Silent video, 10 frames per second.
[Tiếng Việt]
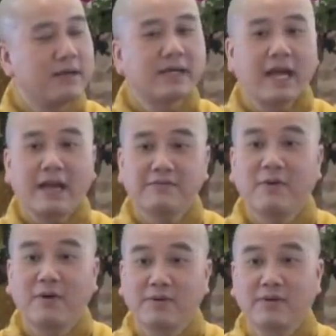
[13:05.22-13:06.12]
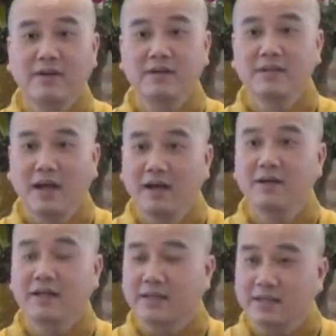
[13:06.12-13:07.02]
mấy cái iPhone rồi đó
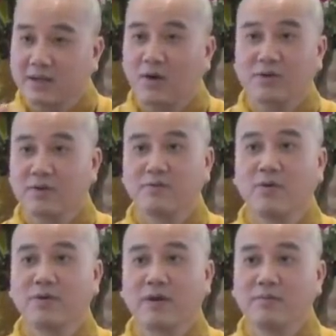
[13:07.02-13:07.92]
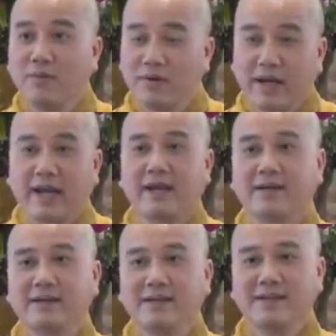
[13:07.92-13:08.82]
nhớ là chỉ coi cho vui không mua
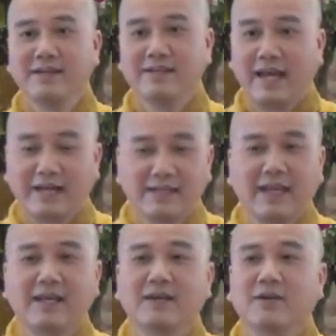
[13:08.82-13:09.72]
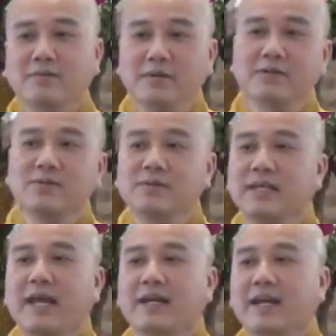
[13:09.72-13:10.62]
nha dặn vậy đó rồi bước xuống
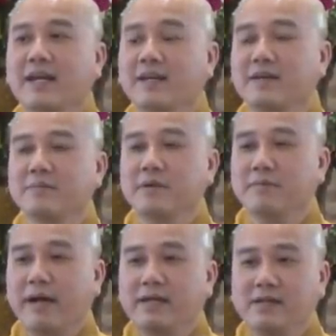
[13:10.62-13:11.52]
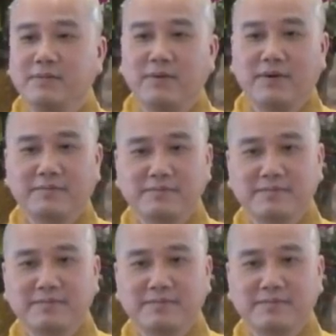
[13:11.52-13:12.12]
xe cái 17 người mua